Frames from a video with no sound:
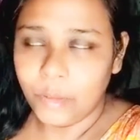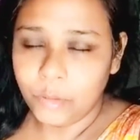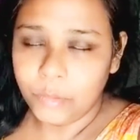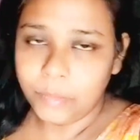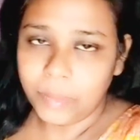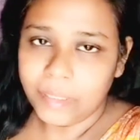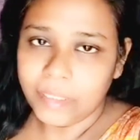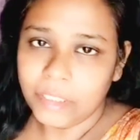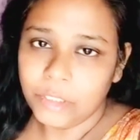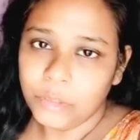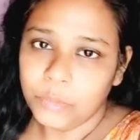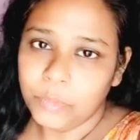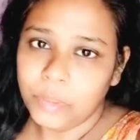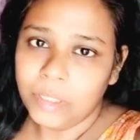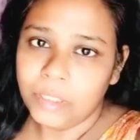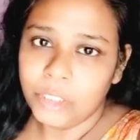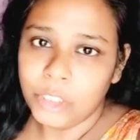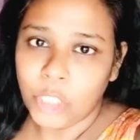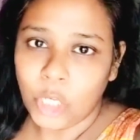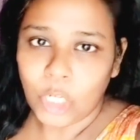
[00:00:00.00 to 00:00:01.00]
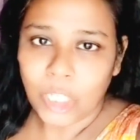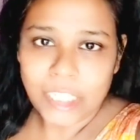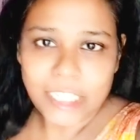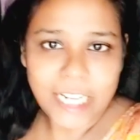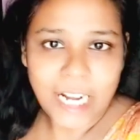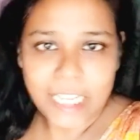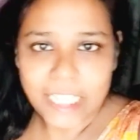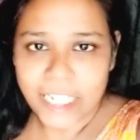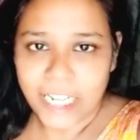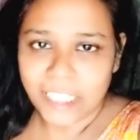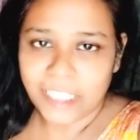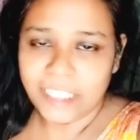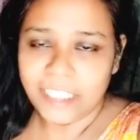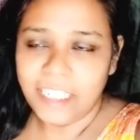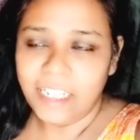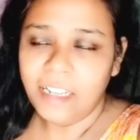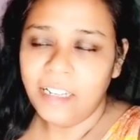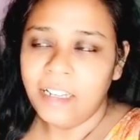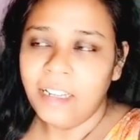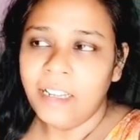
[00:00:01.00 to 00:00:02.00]
এখন বাজে তোমার সকাল সাড়ে
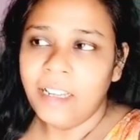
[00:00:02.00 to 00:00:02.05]
সাতটা